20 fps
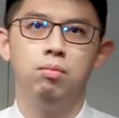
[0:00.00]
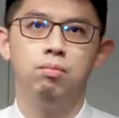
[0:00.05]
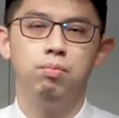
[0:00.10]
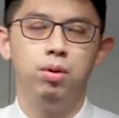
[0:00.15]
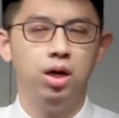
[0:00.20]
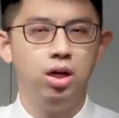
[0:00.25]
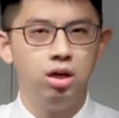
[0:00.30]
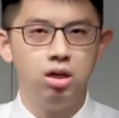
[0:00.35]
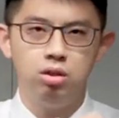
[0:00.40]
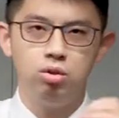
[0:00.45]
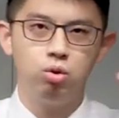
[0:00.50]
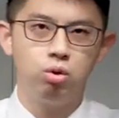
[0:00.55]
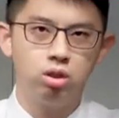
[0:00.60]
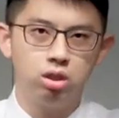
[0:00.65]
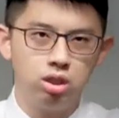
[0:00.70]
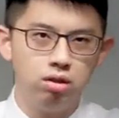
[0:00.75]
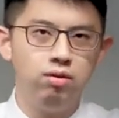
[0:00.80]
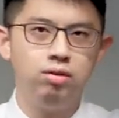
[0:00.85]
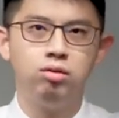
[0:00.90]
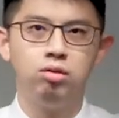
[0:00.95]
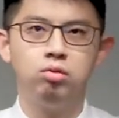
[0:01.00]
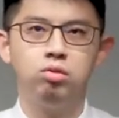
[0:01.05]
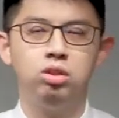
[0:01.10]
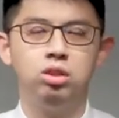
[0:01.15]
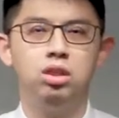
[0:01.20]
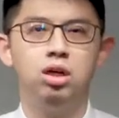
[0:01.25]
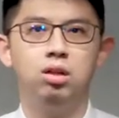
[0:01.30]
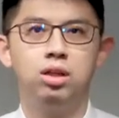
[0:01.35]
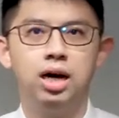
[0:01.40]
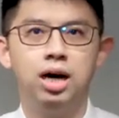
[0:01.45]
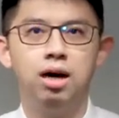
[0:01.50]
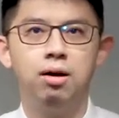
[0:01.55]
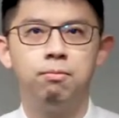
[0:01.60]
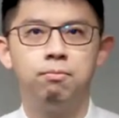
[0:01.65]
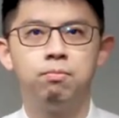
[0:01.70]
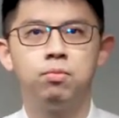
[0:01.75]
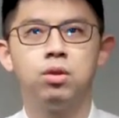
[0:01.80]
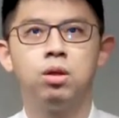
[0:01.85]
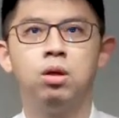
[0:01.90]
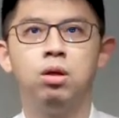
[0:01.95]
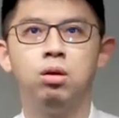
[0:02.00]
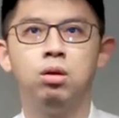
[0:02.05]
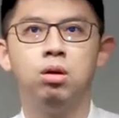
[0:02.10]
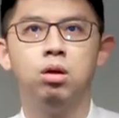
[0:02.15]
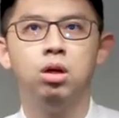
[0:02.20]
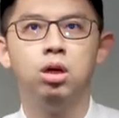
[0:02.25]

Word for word: 别很多的地方都知道他哎。